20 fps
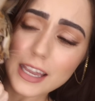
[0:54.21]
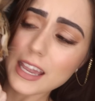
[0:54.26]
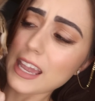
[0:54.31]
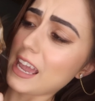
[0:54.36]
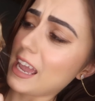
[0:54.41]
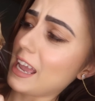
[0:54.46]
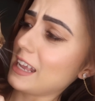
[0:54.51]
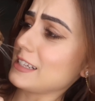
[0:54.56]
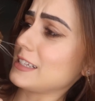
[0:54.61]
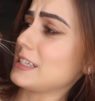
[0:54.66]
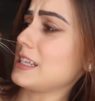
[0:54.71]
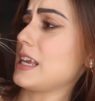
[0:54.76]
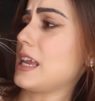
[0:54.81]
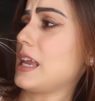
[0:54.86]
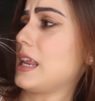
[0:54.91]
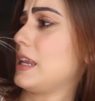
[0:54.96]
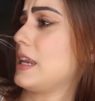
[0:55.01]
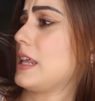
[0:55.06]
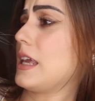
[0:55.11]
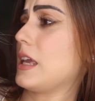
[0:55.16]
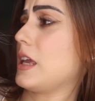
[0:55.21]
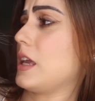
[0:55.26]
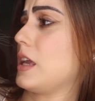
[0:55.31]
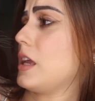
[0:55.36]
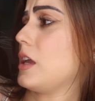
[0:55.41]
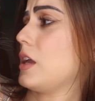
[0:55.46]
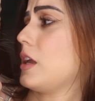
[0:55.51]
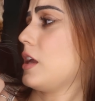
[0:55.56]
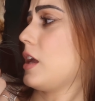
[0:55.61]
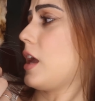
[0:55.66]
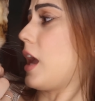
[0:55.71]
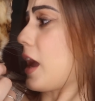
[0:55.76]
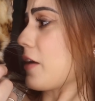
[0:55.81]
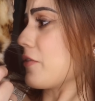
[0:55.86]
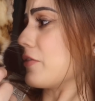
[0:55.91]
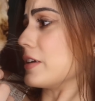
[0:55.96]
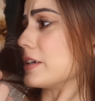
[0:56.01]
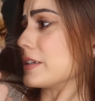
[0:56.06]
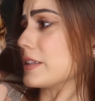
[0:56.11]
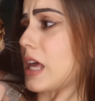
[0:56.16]
É, Tilly! É
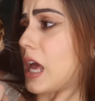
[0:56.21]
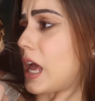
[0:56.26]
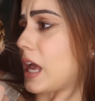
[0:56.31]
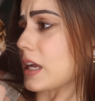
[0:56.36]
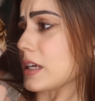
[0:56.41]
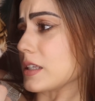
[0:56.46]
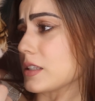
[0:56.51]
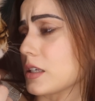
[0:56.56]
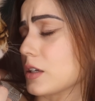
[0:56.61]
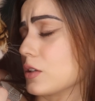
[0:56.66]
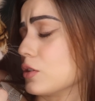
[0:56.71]
verdade,